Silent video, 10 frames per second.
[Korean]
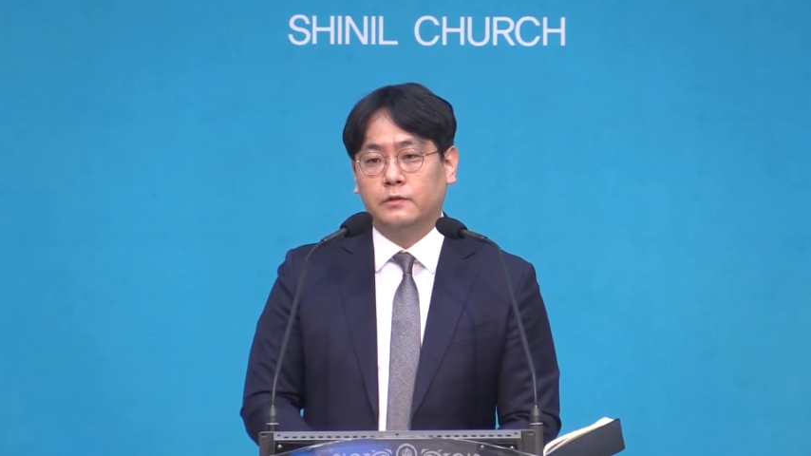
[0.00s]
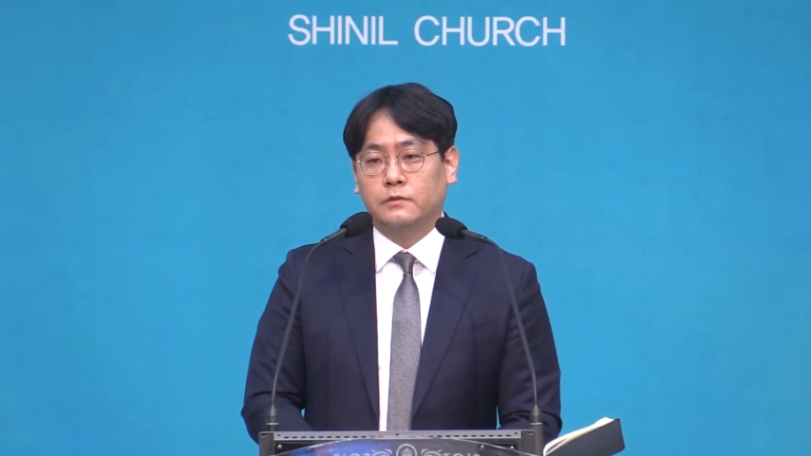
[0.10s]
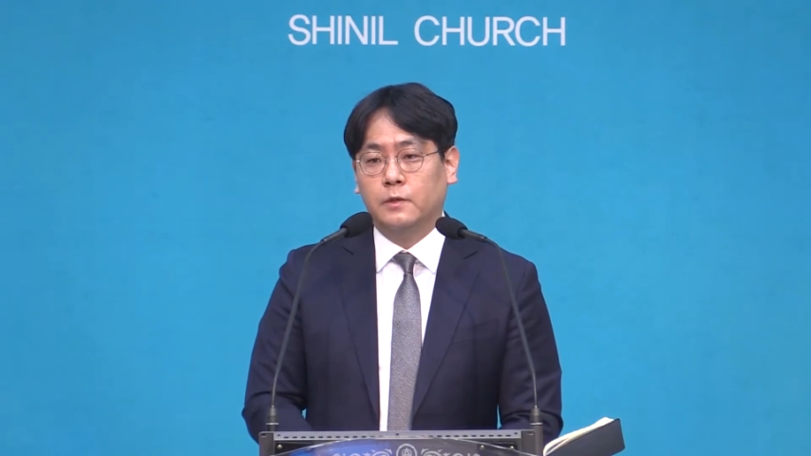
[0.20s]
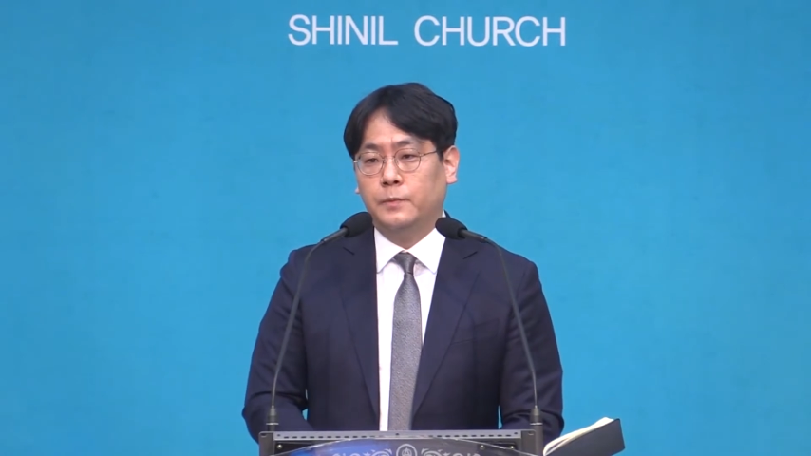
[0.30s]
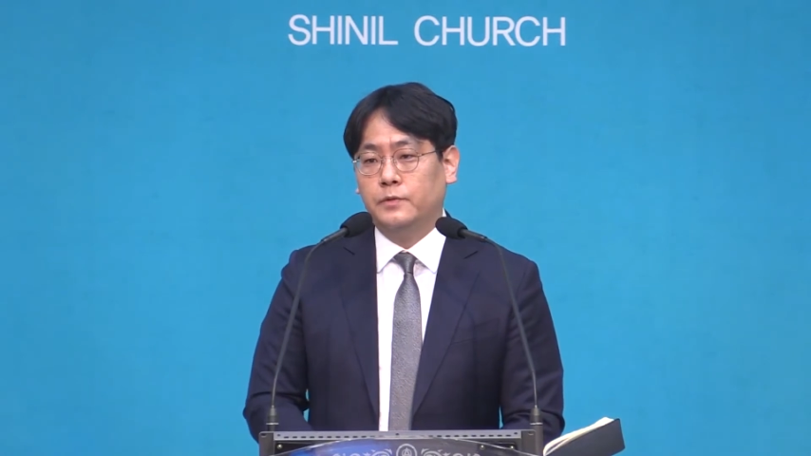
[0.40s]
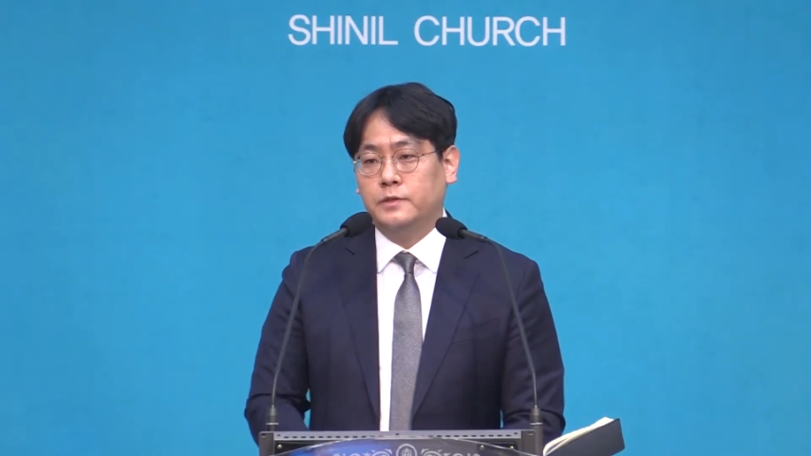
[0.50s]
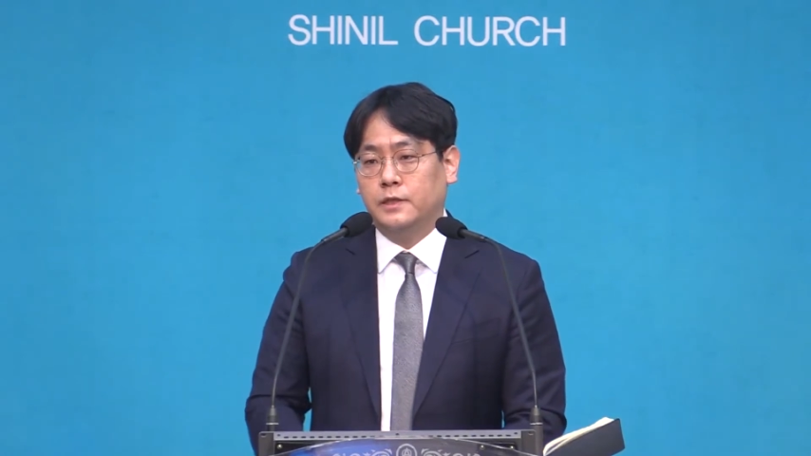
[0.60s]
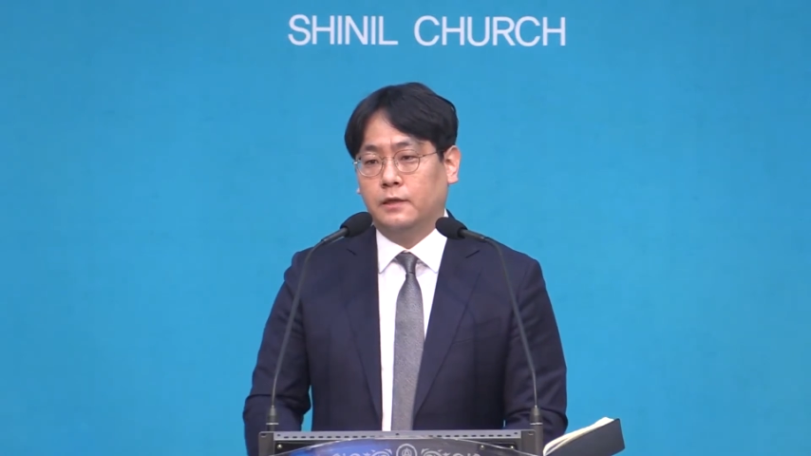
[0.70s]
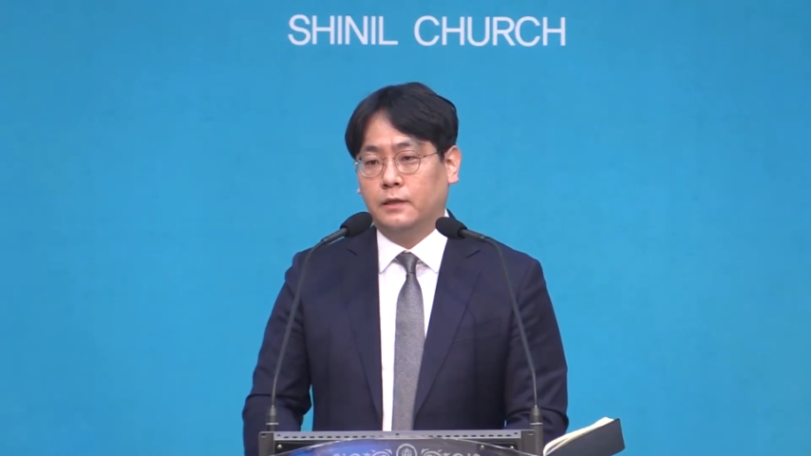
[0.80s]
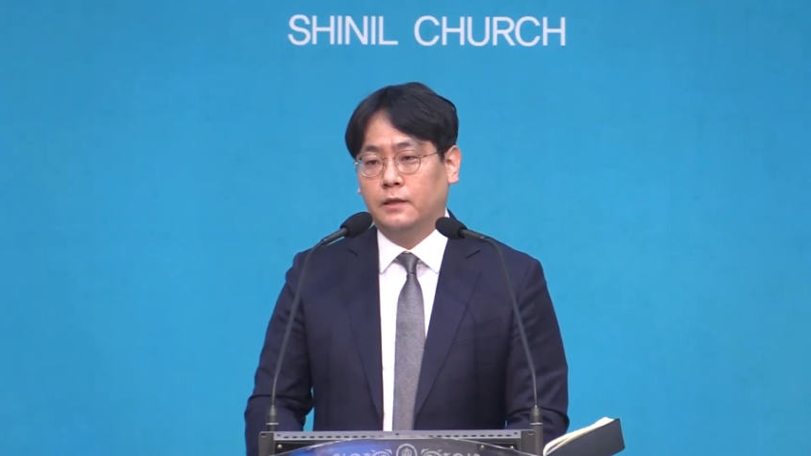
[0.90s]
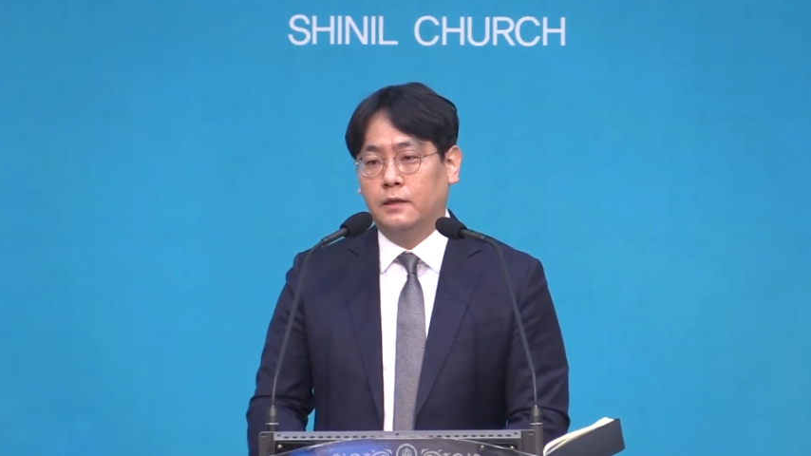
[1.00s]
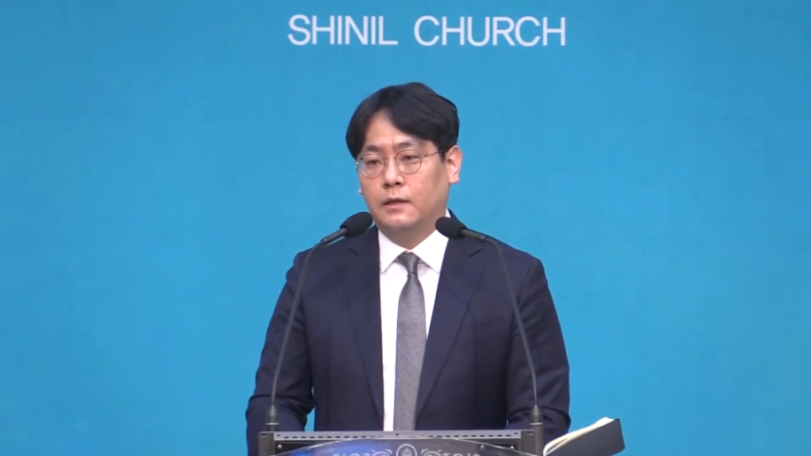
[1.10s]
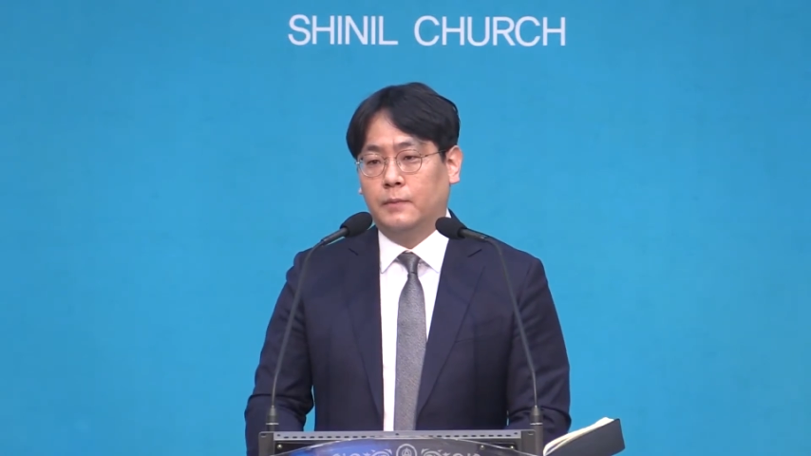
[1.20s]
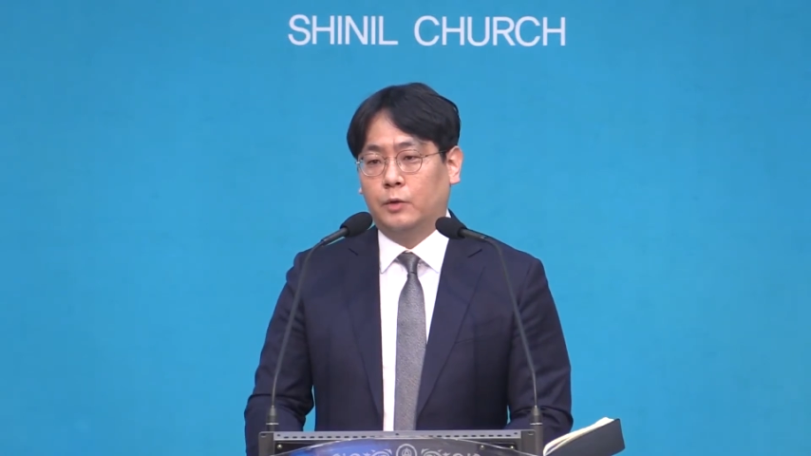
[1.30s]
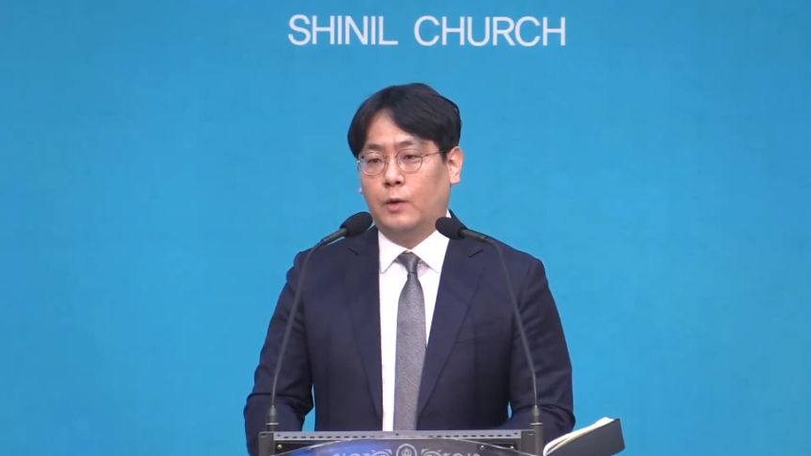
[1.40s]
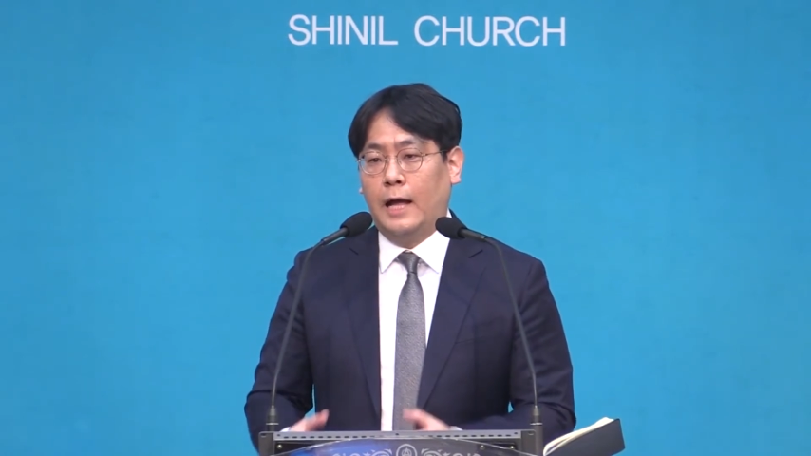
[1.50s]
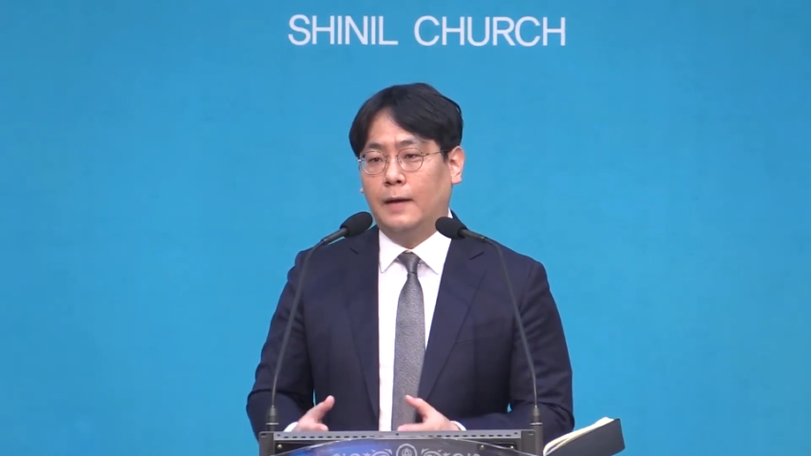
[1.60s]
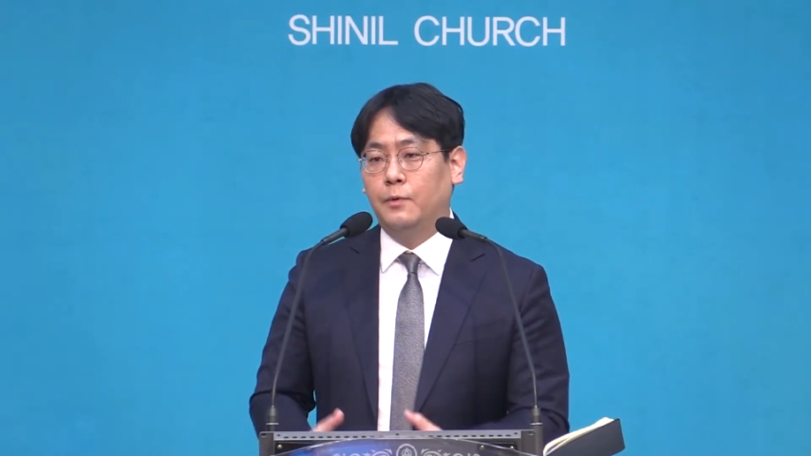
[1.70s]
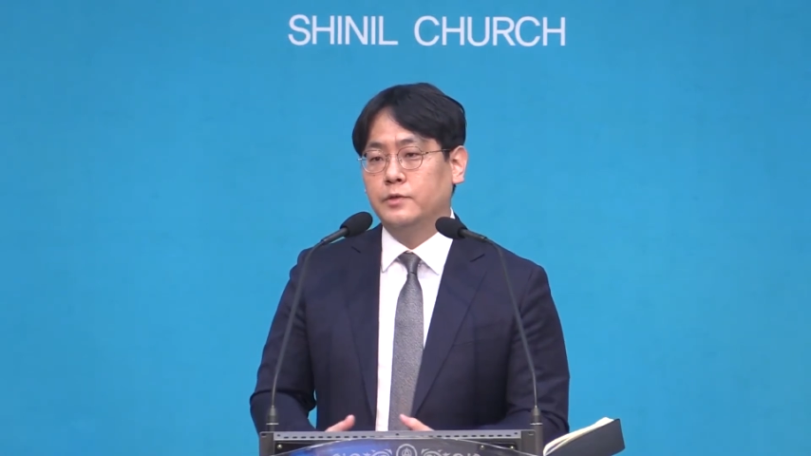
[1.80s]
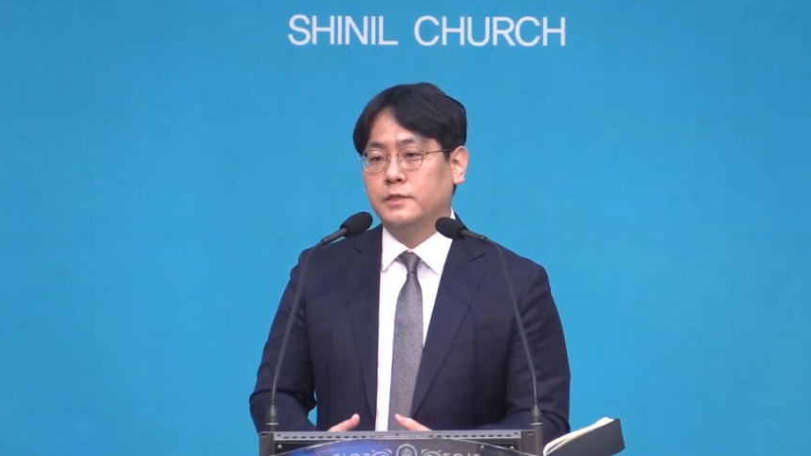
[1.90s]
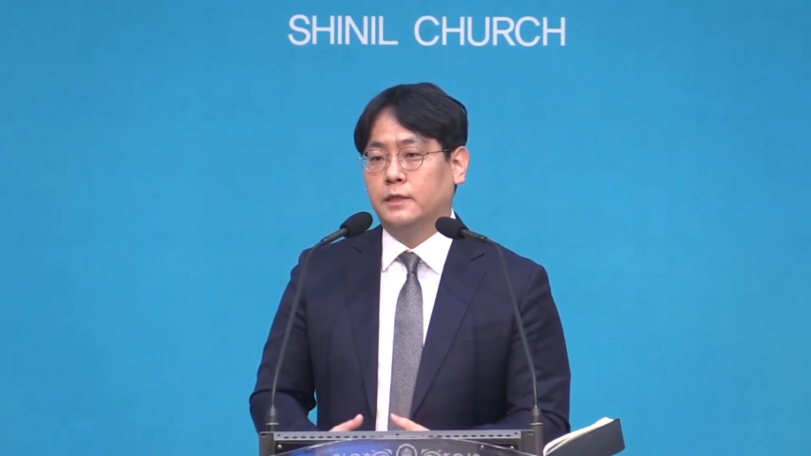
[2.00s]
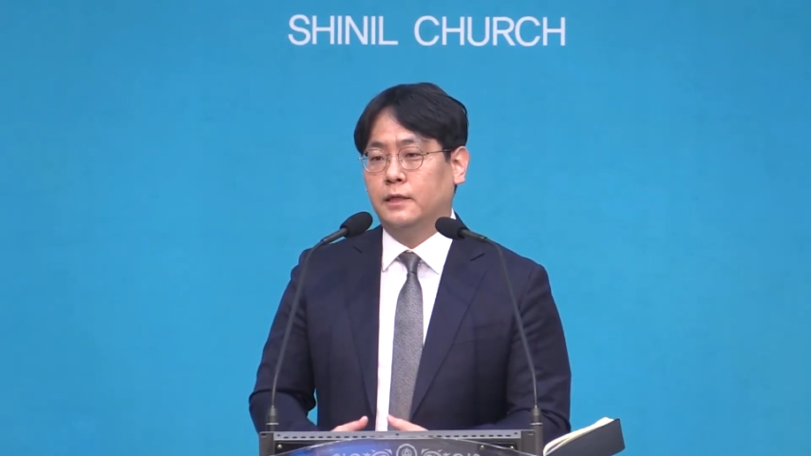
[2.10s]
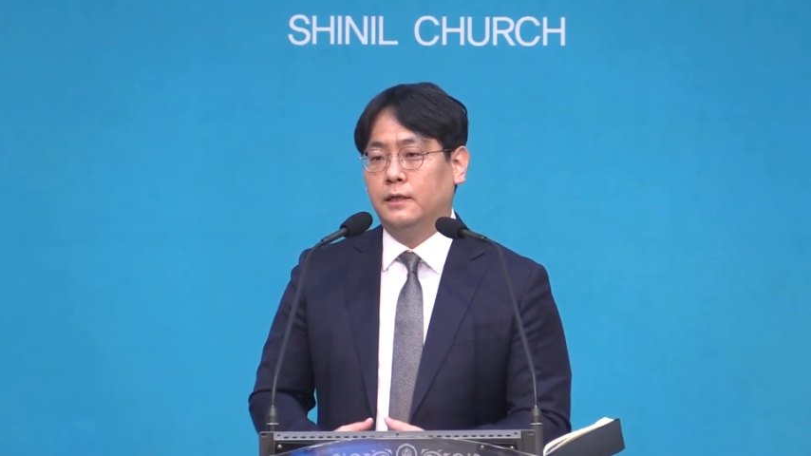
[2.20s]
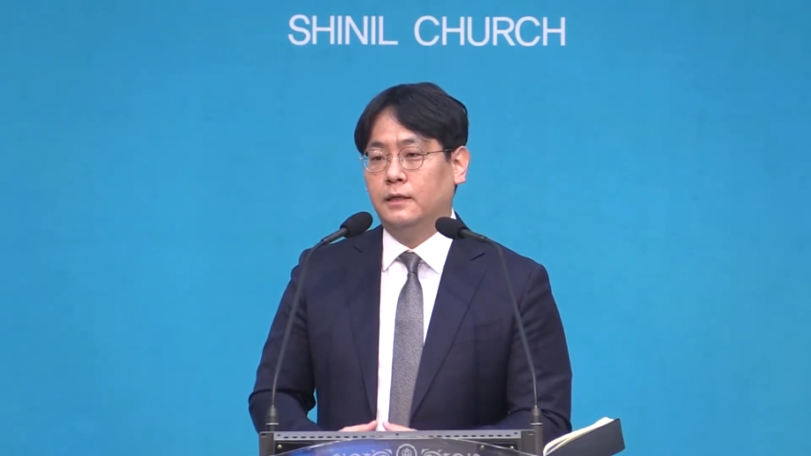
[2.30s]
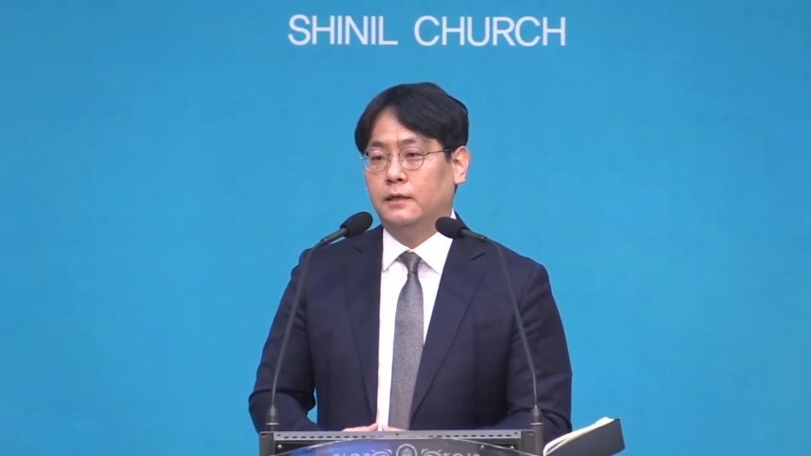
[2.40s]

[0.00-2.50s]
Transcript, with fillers: 첫 번째 바로 아버지가